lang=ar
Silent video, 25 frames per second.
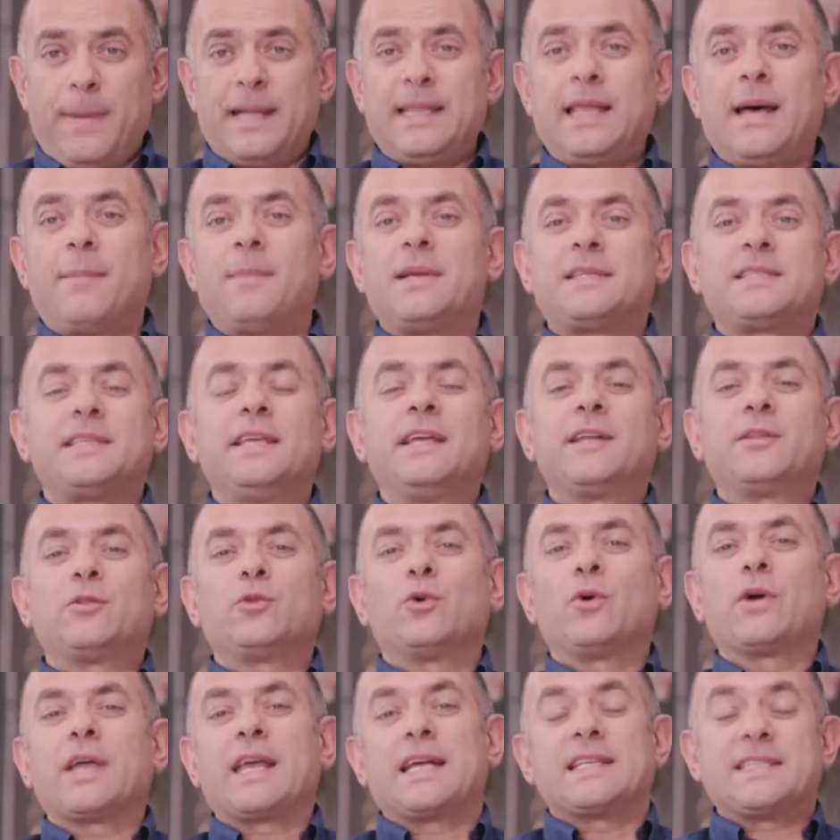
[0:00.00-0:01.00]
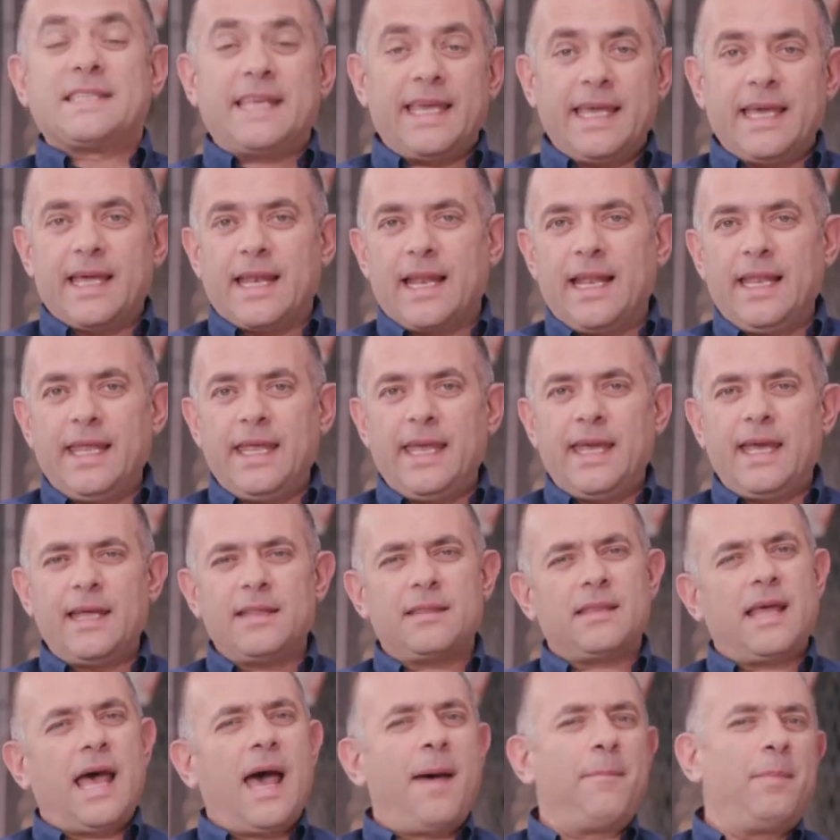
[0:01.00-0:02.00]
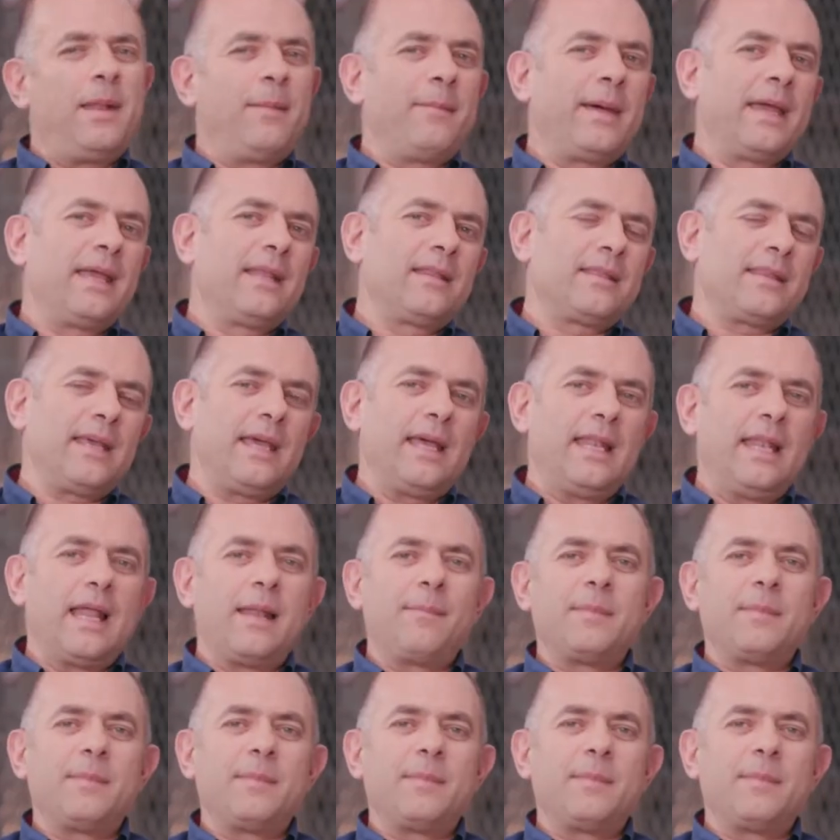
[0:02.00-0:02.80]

بدأ مسيرته كسائق راليات قبل ما ينتقل